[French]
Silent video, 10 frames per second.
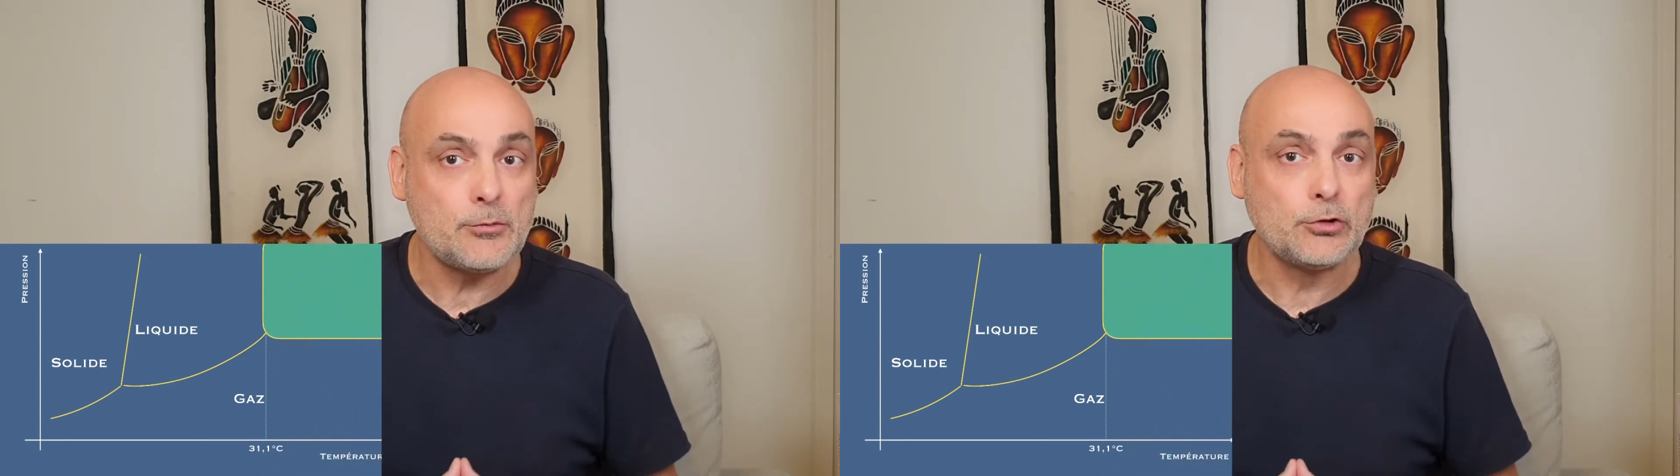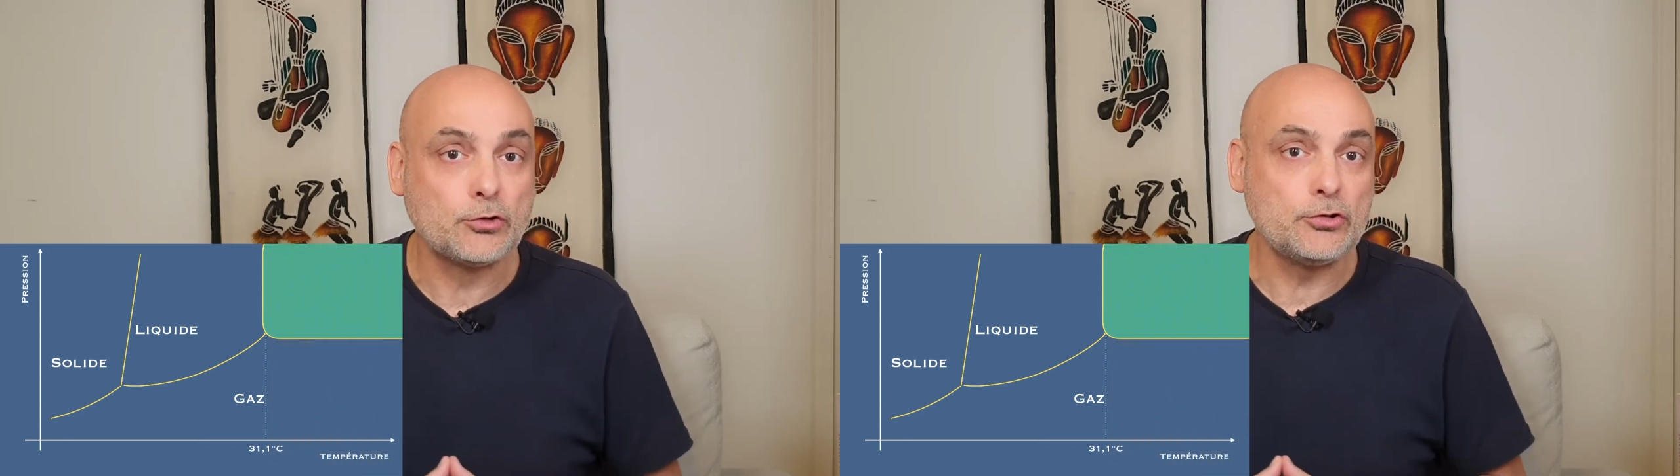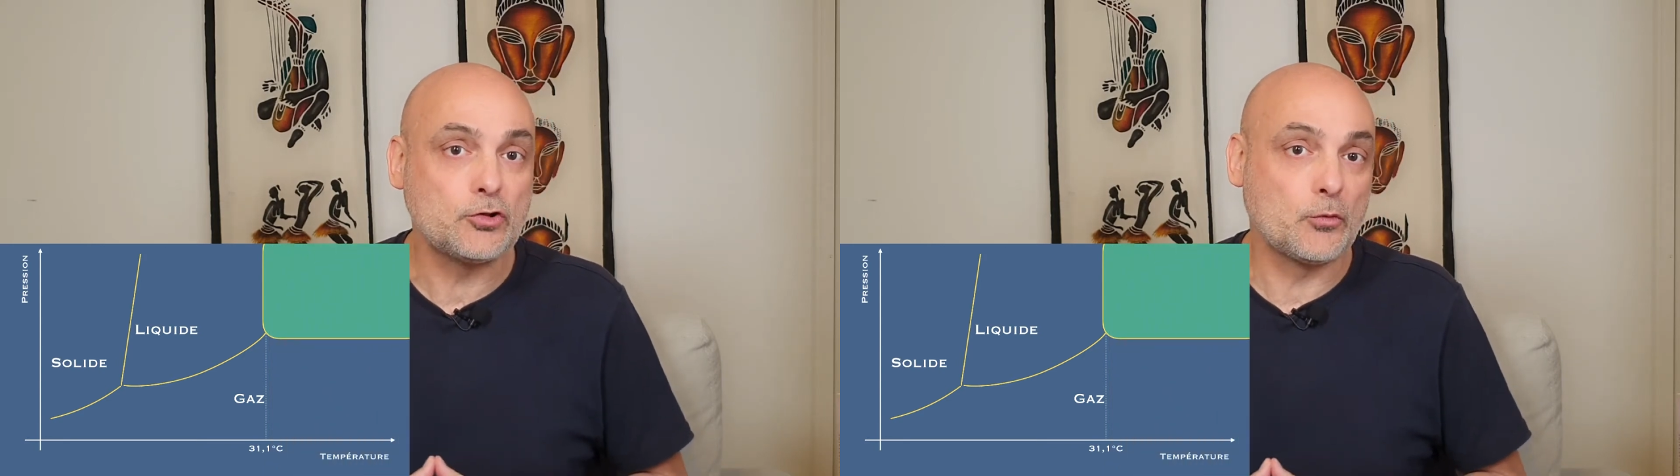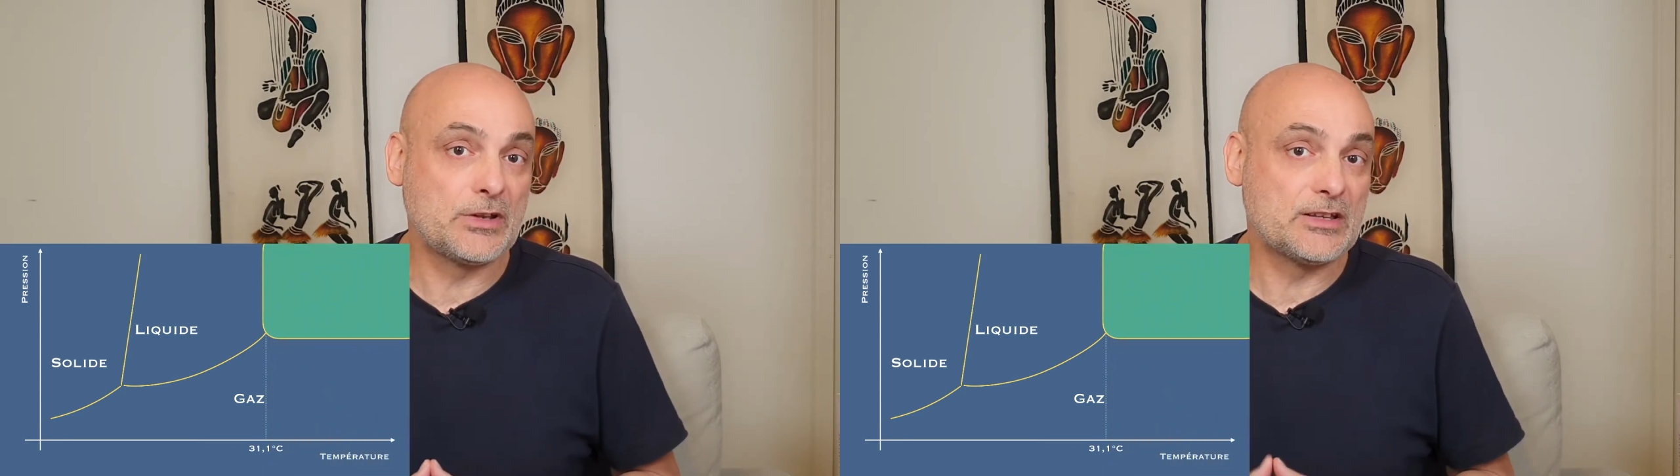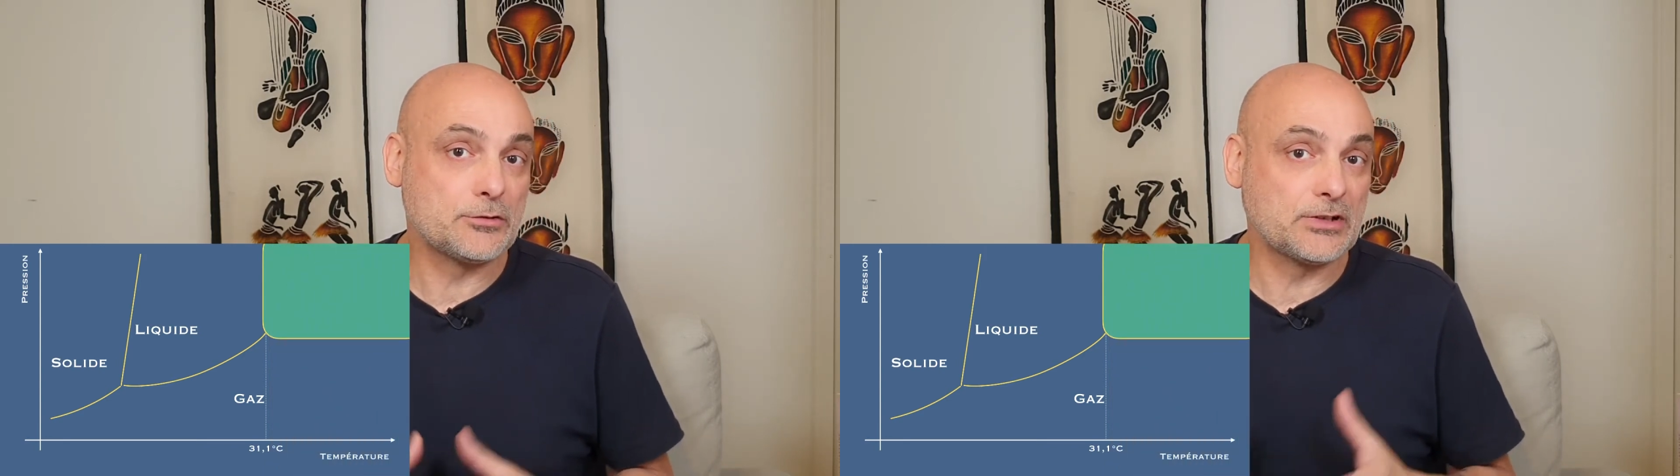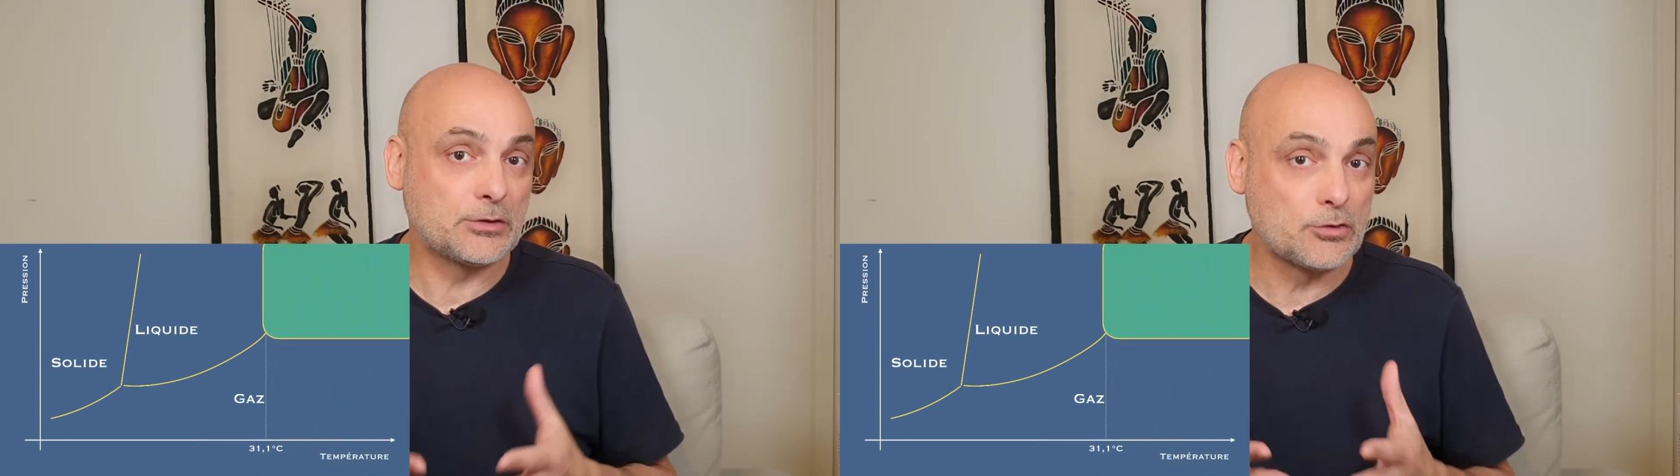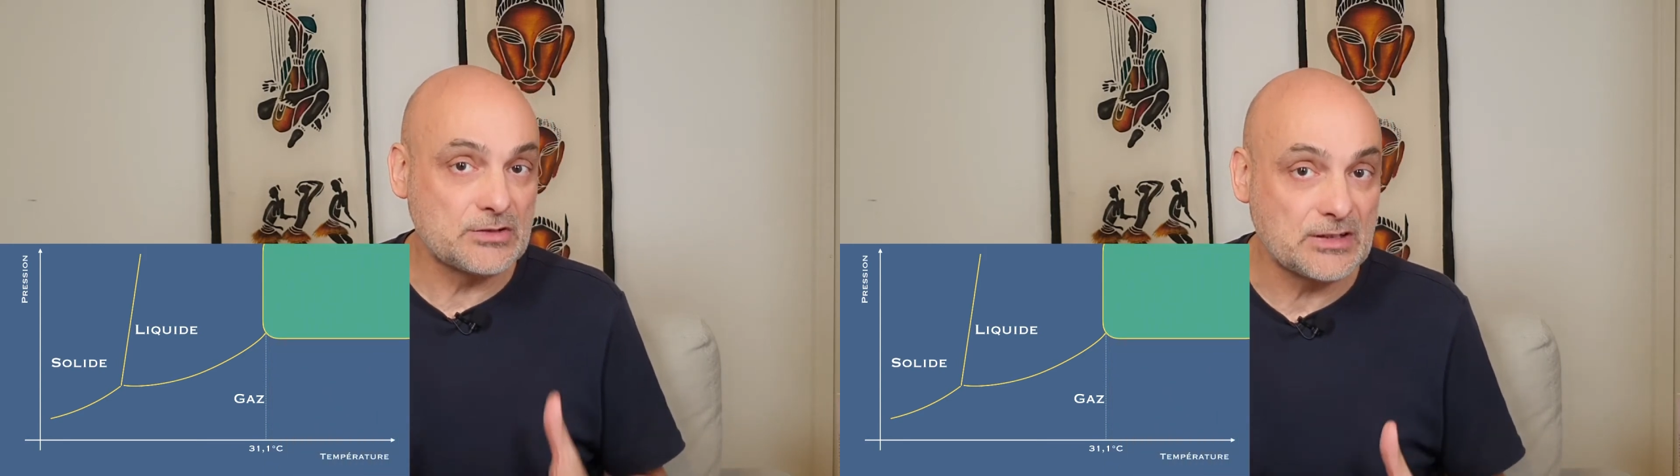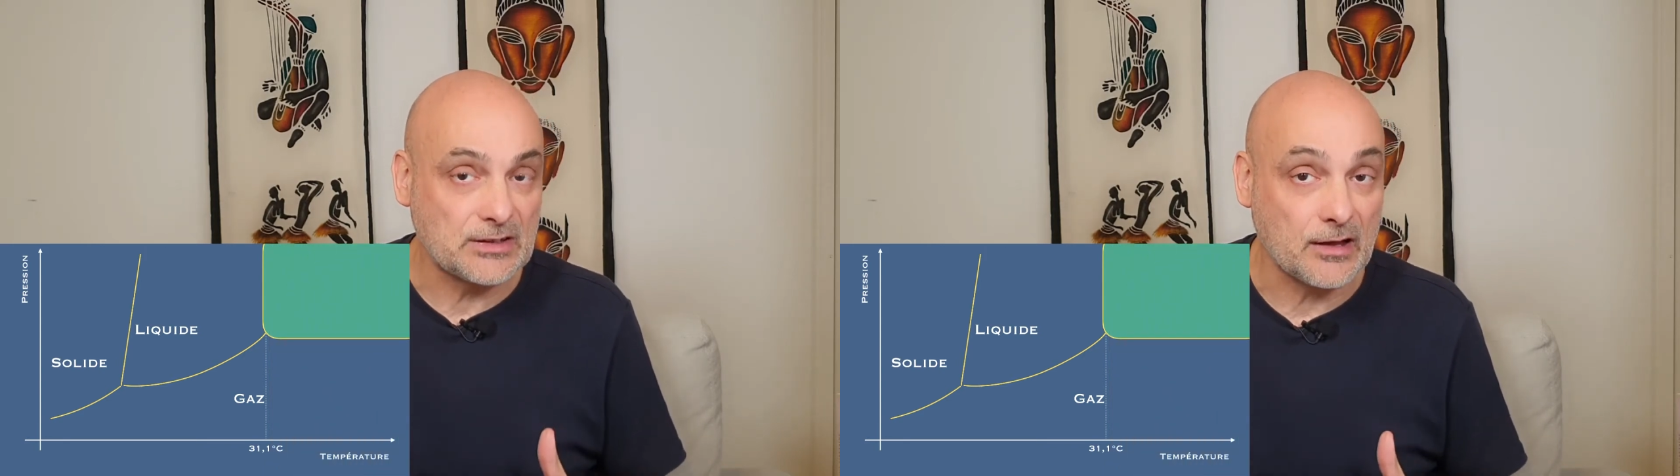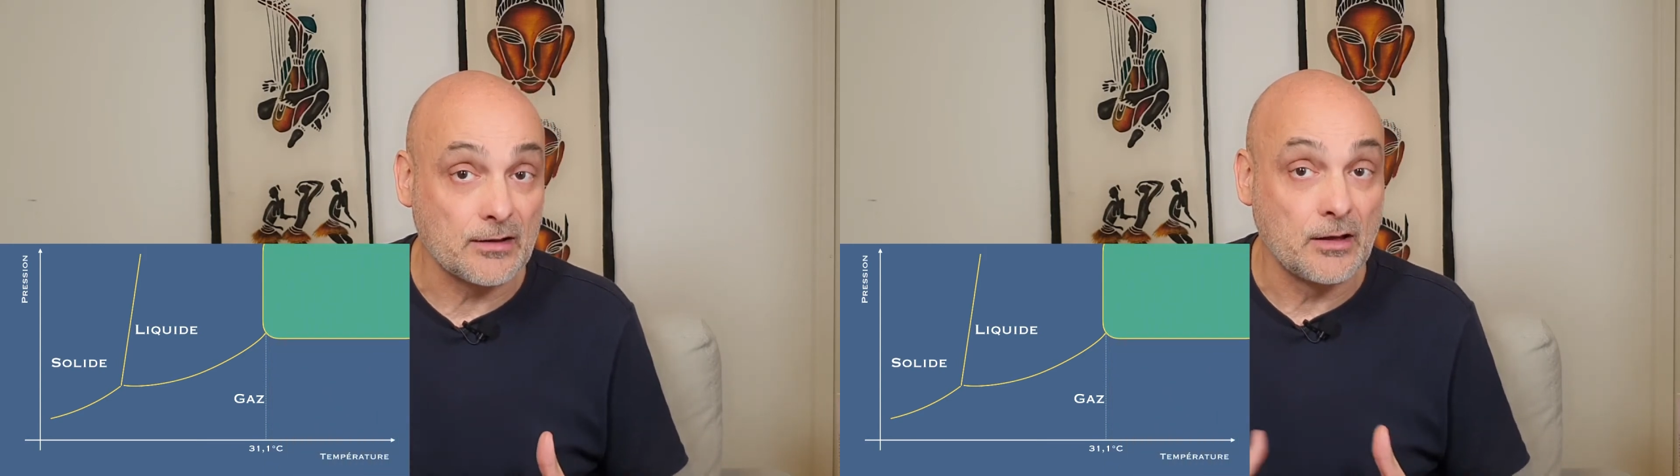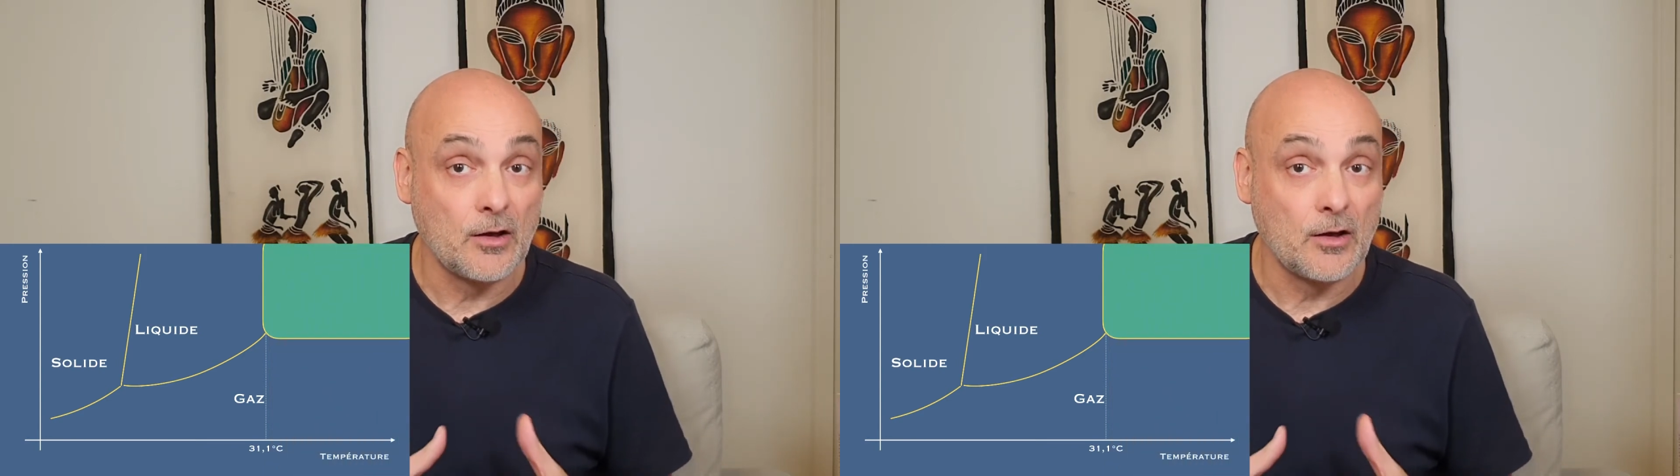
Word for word: plutôt une combinaison des deux états.